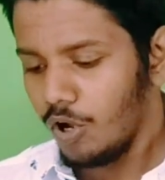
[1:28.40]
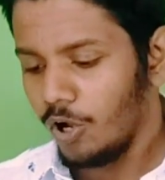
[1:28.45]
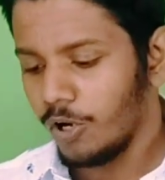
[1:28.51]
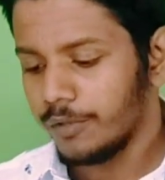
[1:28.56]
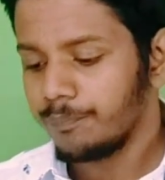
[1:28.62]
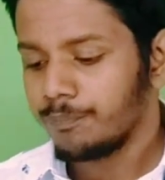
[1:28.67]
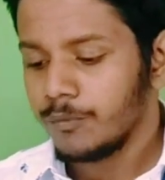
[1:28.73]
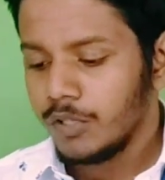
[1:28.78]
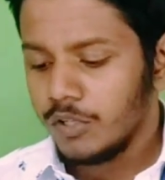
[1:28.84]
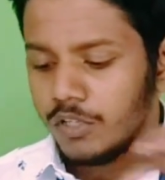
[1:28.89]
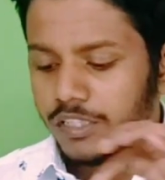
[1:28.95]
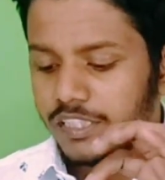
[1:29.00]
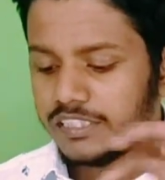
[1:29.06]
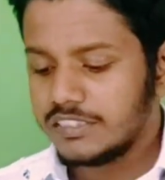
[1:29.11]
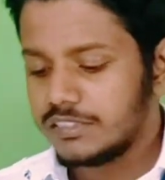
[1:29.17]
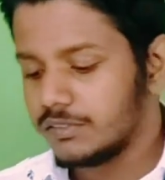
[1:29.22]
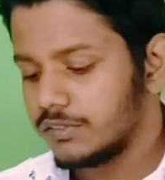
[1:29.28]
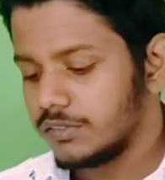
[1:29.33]
और
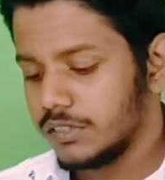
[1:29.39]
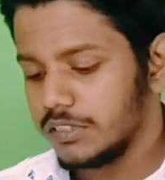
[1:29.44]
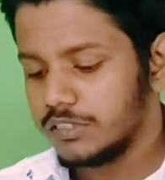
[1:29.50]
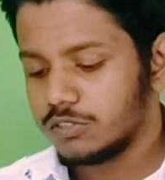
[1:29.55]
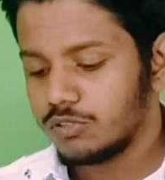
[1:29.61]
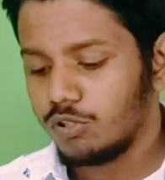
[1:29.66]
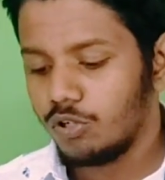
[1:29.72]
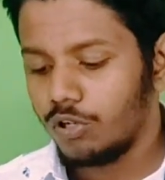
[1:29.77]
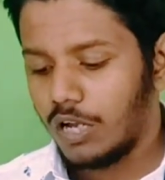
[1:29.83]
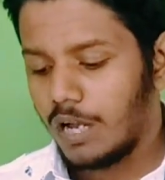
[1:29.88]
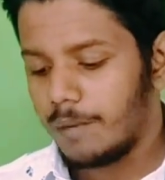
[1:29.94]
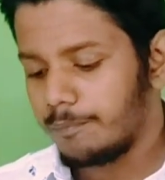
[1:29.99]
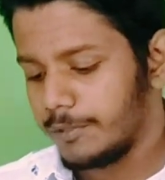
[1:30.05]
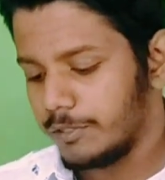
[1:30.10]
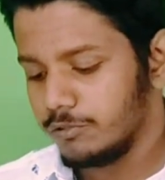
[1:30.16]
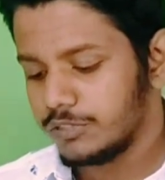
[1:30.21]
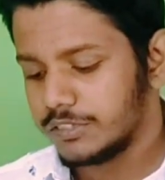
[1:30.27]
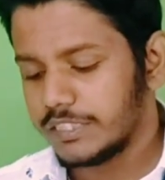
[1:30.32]
इस इसको
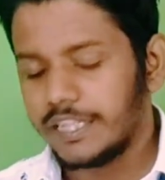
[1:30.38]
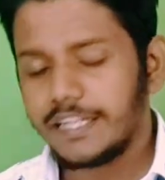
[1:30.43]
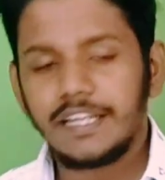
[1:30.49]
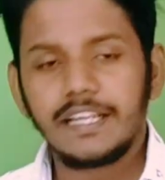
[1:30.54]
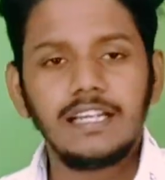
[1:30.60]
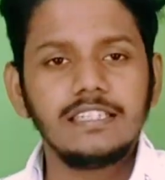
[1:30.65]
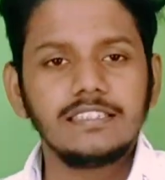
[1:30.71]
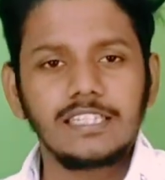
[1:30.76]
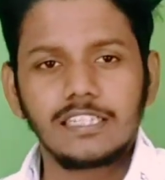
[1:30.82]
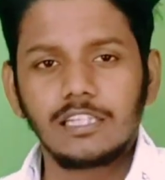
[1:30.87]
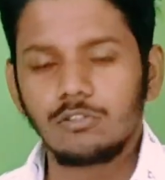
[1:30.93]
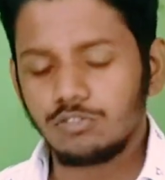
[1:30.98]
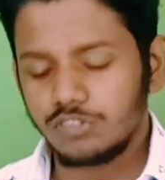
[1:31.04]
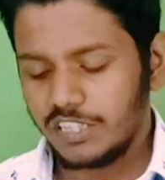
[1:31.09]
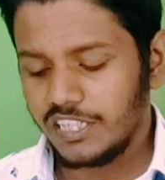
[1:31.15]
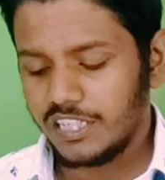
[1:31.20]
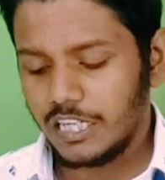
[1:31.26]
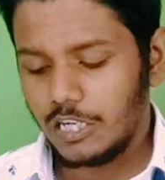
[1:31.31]
आप यूज़ करने के लिए ज़्यादा
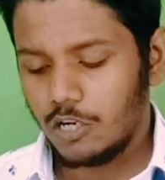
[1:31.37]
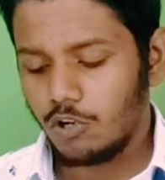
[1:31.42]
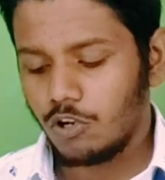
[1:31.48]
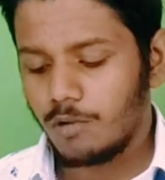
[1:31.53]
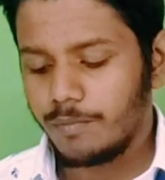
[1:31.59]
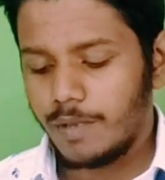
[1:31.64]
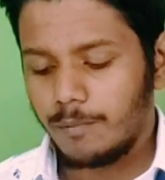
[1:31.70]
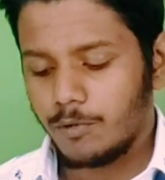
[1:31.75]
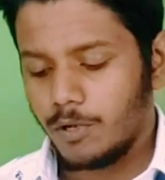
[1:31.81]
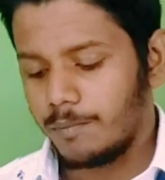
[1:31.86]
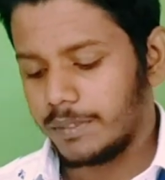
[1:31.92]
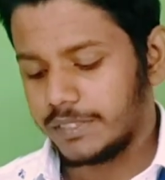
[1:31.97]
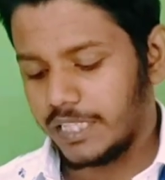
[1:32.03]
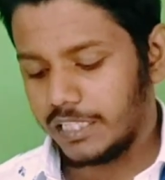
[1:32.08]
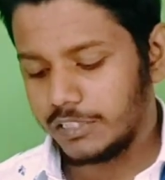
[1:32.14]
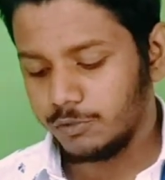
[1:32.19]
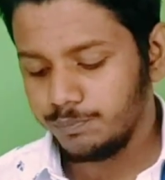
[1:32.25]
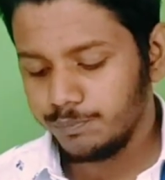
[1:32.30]
कुछ नहीं करना होगा मैं आपको
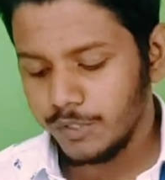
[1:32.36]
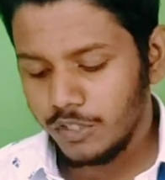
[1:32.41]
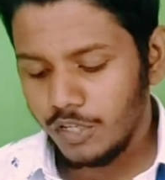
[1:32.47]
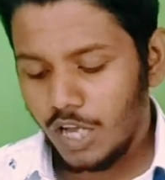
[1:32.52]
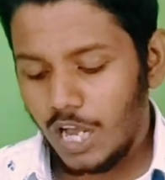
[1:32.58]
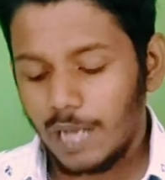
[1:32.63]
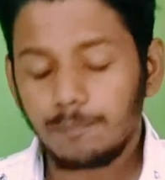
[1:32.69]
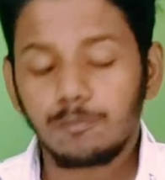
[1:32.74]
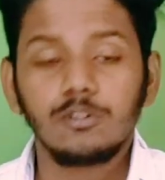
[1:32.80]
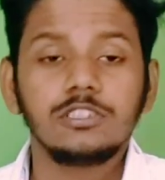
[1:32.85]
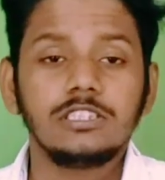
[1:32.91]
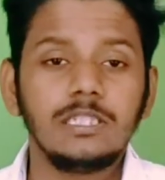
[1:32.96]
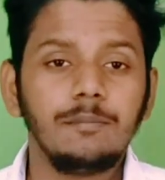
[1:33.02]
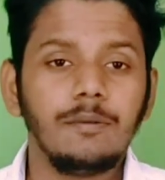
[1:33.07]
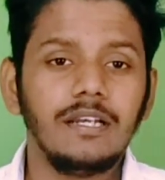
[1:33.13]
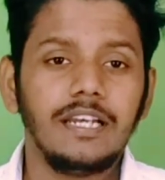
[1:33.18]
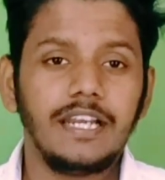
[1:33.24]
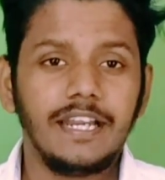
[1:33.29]
बता दूँ आपको
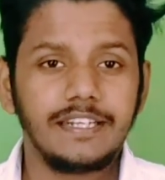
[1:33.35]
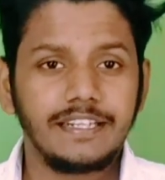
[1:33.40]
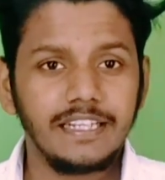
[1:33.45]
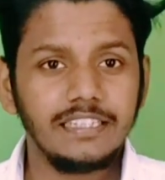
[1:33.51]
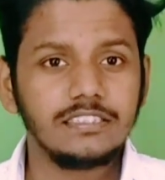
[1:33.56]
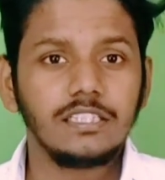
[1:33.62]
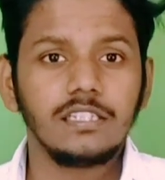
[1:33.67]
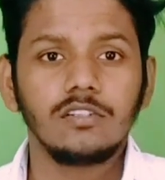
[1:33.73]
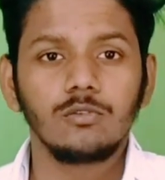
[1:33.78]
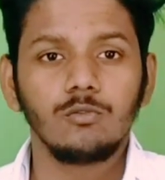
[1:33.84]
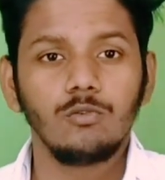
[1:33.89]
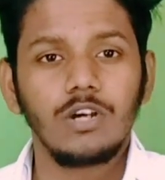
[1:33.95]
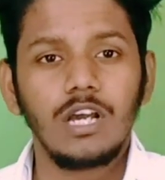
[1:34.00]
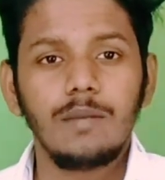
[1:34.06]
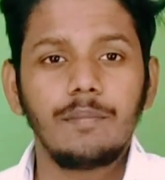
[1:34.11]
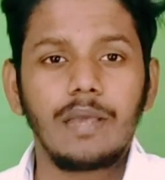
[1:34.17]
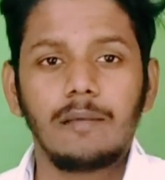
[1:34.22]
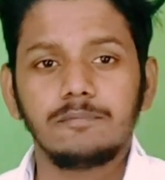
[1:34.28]
सिर्फ लेटेस्ट
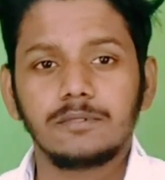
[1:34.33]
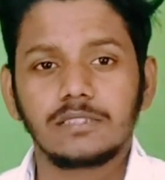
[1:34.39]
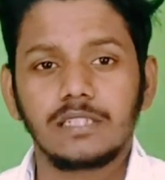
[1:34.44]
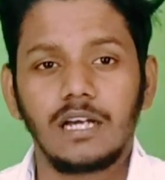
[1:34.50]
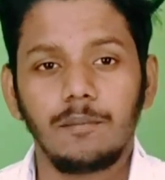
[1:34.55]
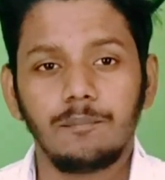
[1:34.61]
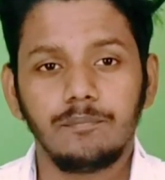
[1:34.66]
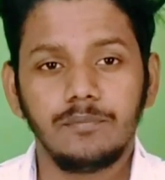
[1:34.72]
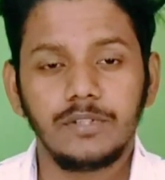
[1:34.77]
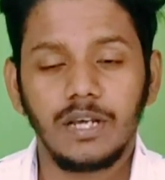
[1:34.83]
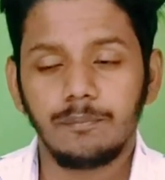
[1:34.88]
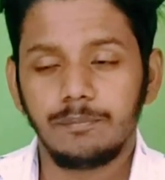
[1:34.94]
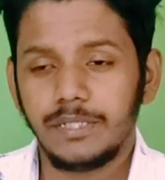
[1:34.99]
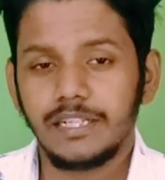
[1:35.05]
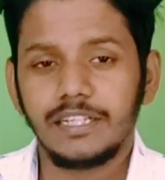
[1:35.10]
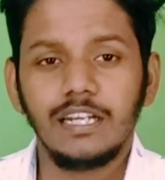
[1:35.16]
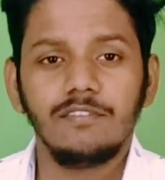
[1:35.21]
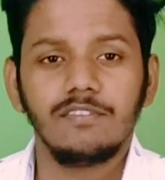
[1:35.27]
गूगल मैप्स का
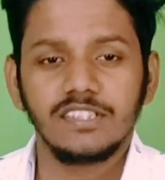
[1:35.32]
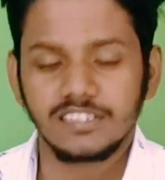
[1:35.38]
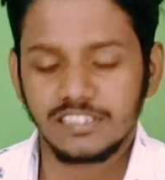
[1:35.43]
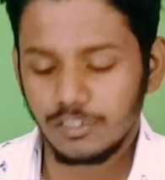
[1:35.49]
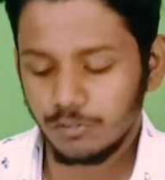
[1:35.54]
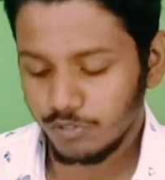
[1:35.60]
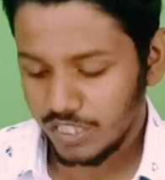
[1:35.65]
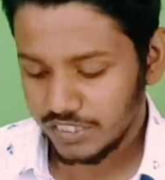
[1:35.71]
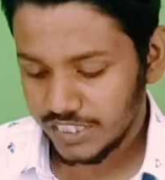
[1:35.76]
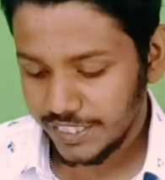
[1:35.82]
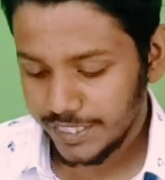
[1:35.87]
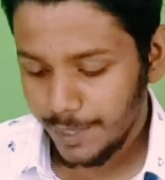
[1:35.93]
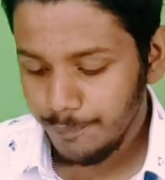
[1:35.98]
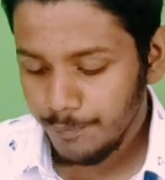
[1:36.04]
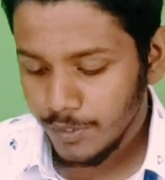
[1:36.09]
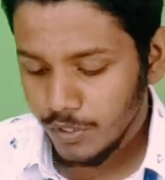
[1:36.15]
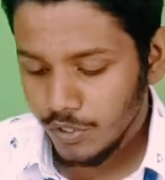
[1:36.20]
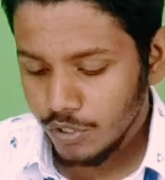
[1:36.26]
अपडेटेड वर्सन होना
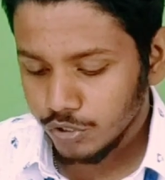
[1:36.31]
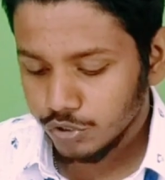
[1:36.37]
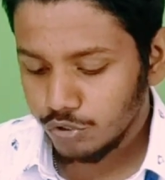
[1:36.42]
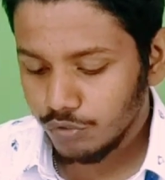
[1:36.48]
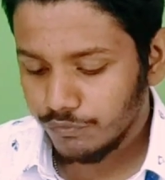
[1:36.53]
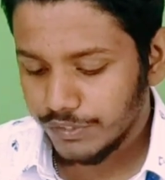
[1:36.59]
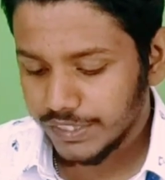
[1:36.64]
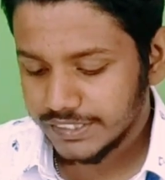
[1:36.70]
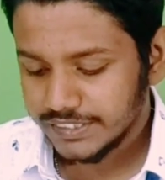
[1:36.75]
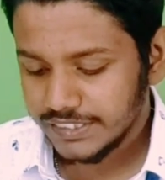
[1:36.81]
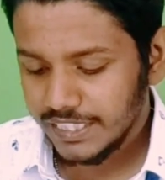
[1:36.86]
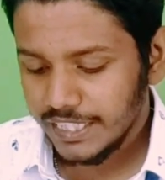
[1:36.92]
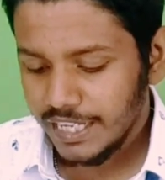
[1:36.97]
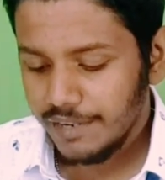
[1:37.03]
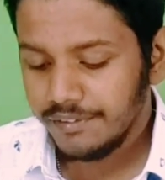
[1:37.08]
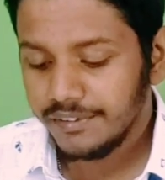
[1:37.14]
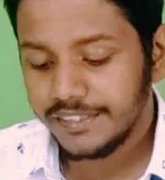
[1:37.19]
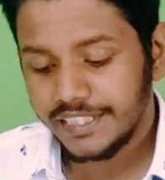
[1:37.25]
चाहिए जो
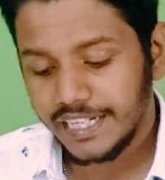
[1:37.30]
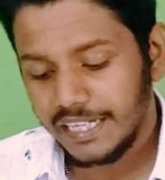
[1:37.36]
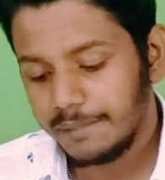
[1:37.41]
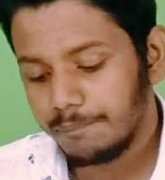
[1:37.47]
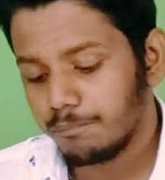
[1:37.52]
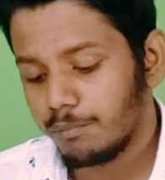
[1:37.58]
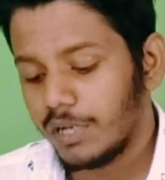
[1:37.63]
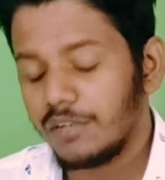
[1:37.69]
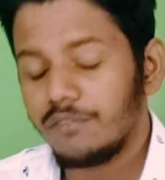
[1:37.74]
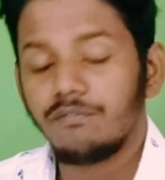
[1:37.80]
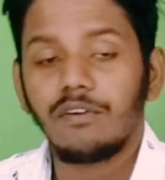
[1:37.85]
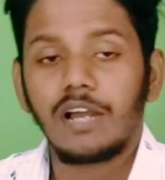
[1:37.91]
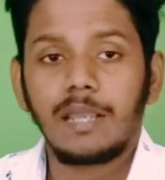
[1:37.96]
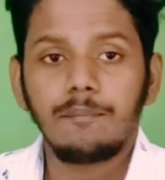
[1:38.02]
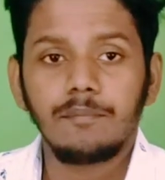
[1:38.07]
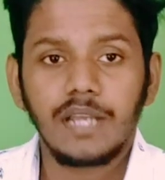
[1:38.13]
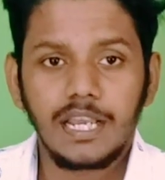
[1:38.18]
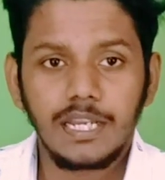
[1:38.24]
वर्सन है
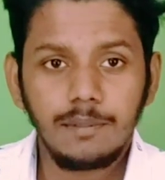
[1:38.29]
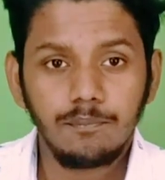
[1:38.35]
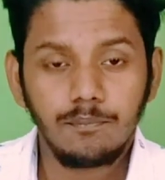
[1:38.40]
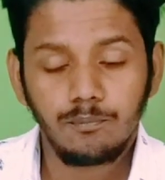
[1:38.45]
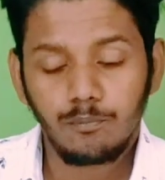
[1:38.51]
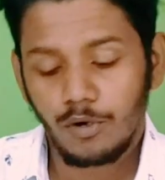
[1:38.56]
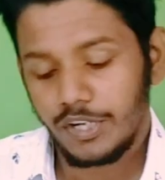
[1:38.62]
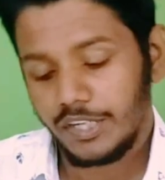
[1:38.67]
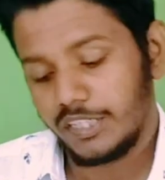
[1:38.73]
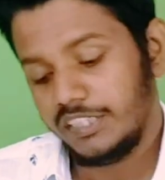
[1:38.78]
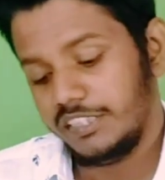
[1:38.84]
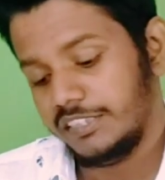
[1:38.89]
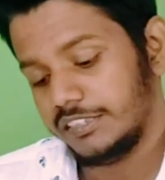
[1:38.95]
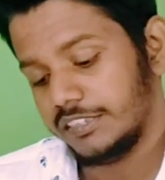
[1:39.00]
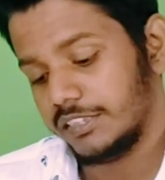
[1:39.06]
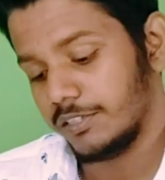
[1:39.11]
टेन